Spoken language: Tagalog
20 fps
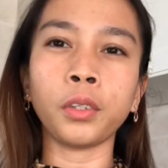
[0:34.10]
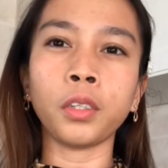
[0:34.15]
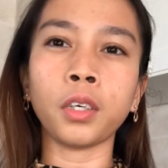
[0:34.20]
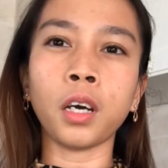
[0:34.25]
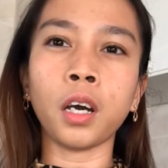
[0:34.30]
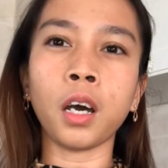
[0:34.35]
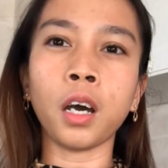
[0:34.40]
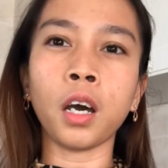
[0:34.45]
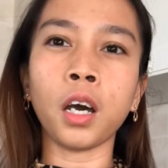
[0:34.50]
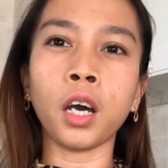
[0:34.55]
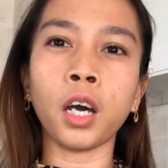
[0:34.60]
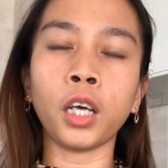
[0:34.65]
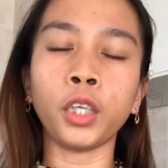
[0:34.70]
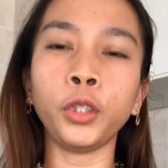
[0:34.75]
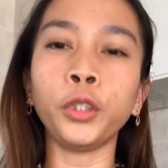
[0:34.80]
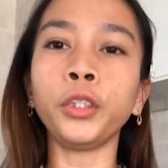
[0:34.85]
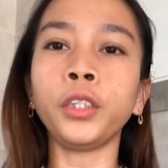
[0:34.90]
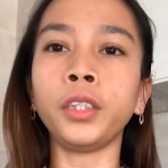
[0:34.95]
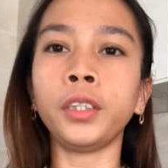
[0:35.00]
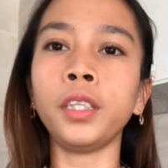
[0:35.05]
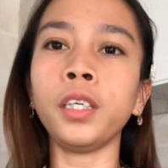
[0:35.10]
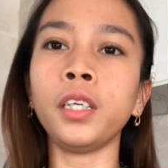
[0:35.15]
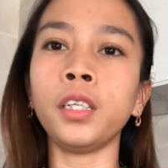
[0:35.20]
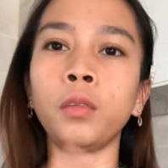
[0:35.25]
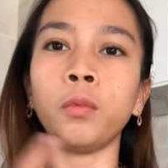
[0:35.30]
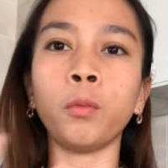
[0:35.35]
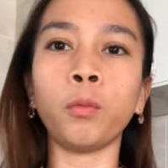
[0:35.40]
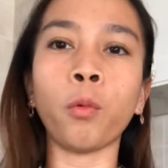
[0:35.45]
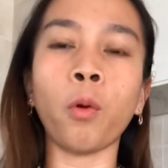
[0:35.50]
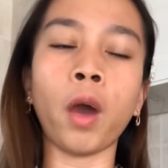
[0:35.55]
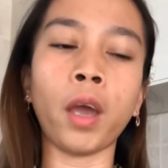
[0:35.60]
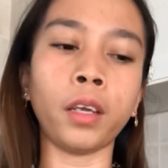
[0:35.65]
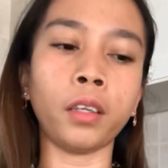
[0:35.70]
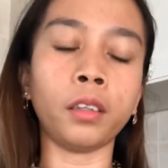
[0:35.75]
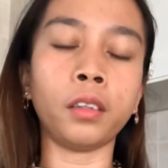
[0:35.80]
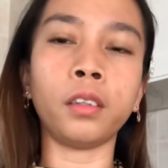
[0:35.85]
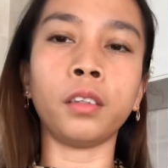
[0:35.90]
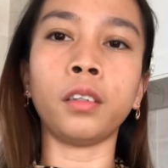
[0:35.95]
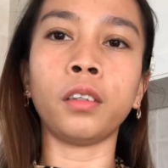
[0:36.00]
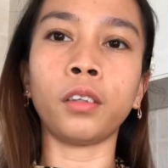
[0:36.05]
uh, your teeth
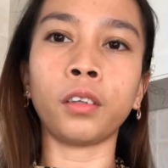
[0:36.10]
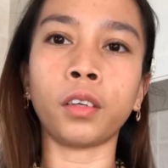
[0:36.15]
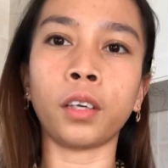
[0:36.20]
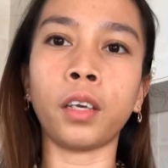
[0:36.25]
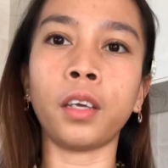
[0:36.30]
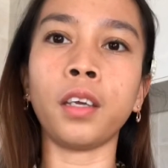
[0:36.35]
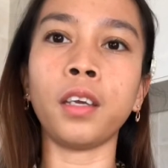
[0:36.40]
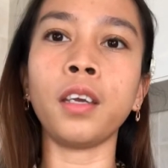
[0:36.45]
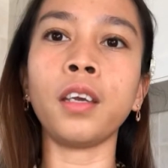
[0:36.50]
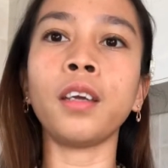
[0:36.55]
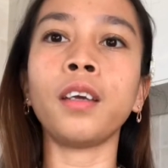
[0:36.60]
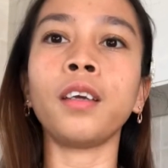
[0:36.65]
white, okay?